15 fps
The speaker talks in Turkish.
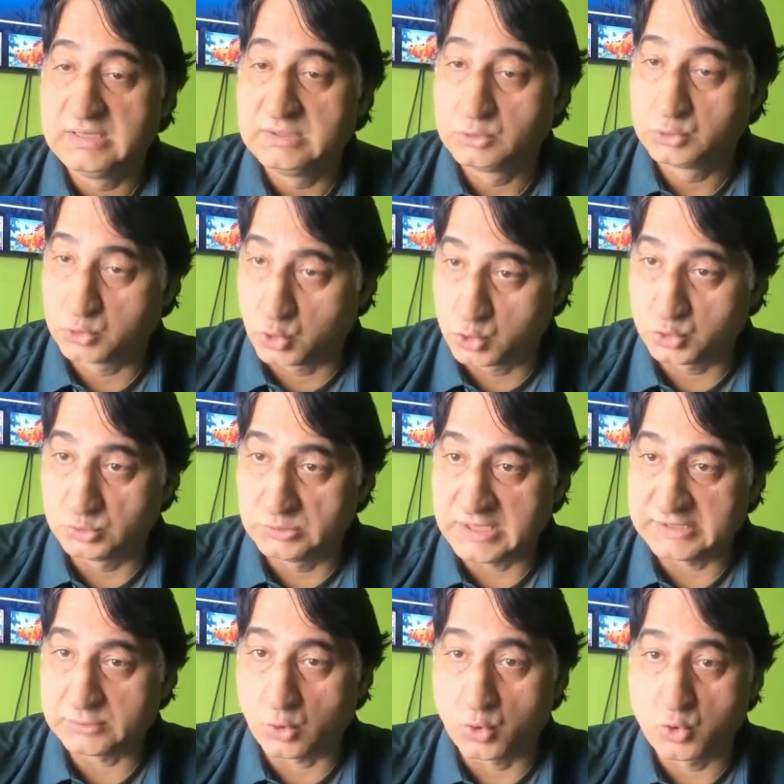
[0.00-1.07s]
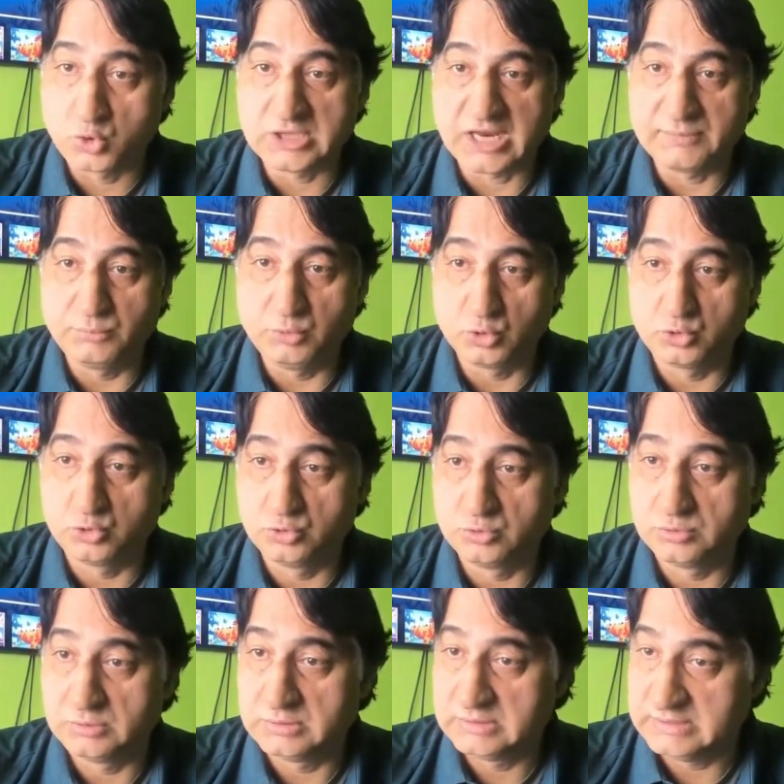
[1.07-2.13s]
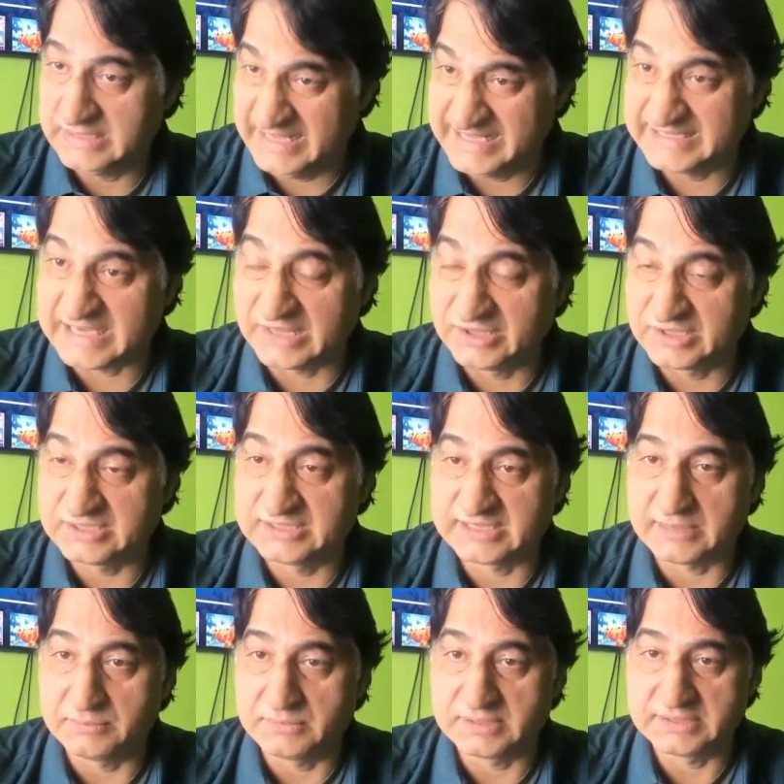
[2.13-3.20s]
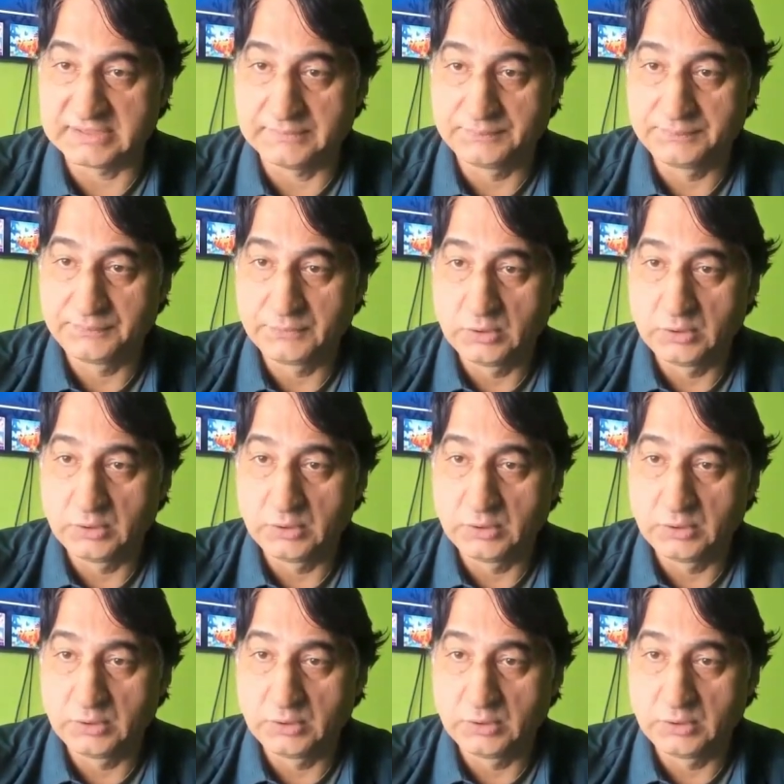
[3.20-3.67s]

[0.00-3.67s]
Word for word: soygunlar, o kadar büyük insanlık dramları,